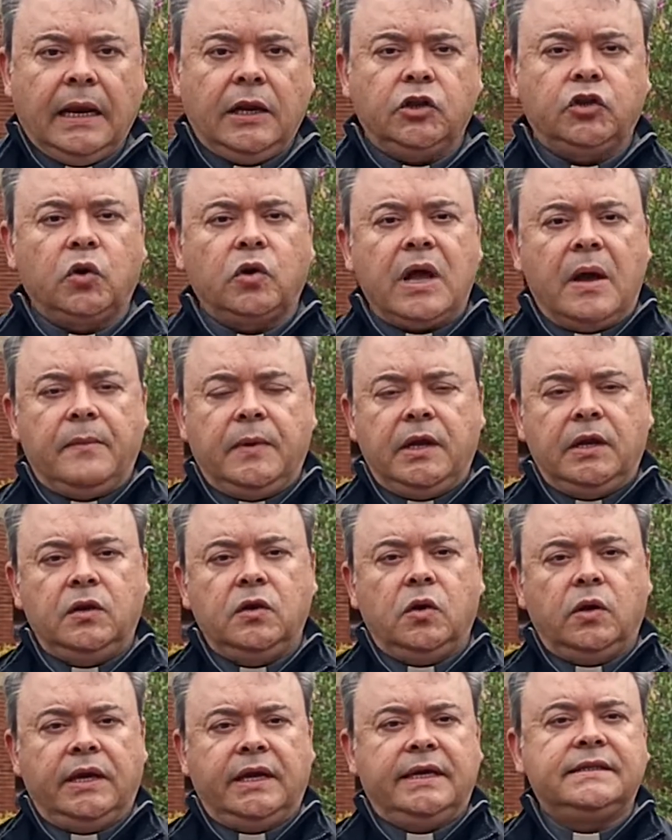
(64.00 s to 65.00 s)
El otro
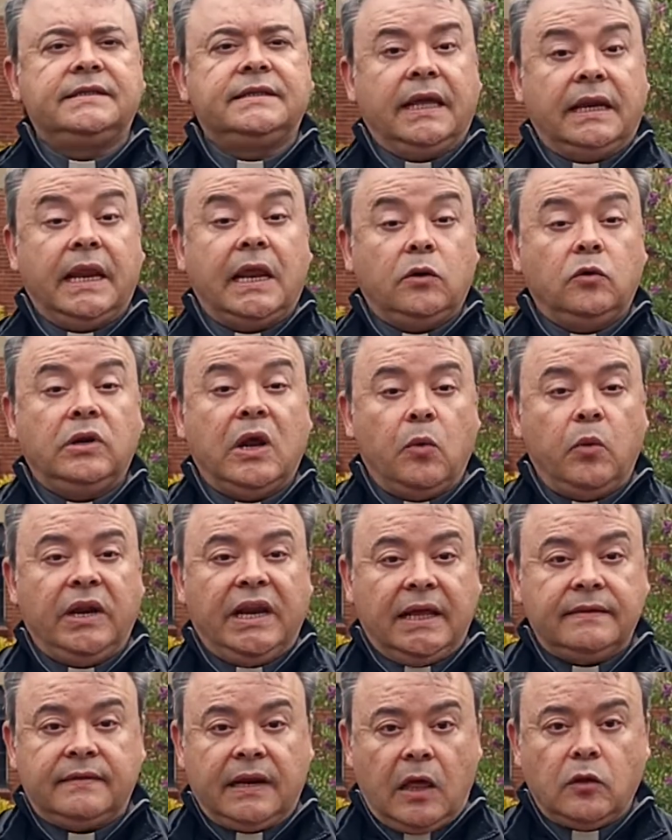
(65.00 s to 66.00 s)
camino es tener una
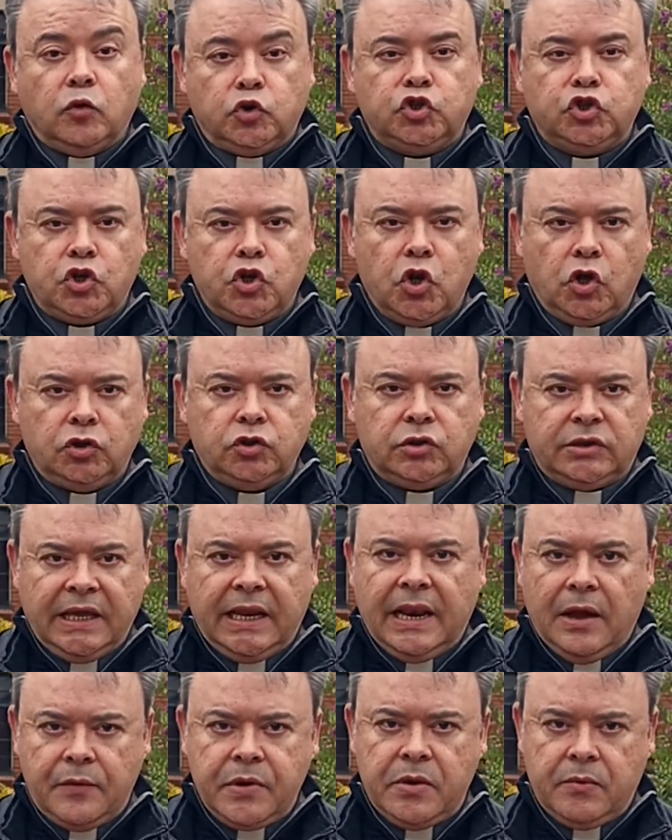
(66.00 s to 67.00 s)
buena traducción de
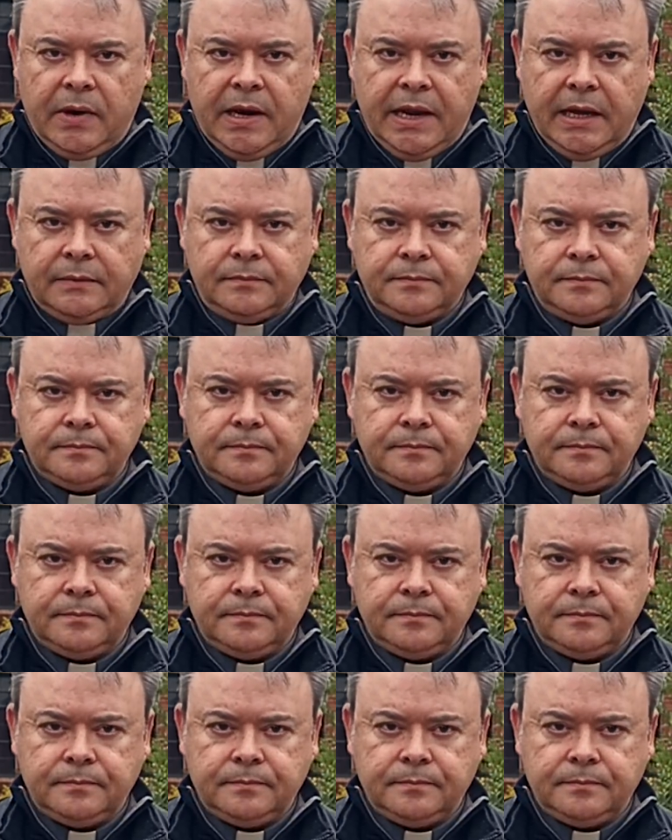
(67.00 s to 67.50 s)
la Biblia.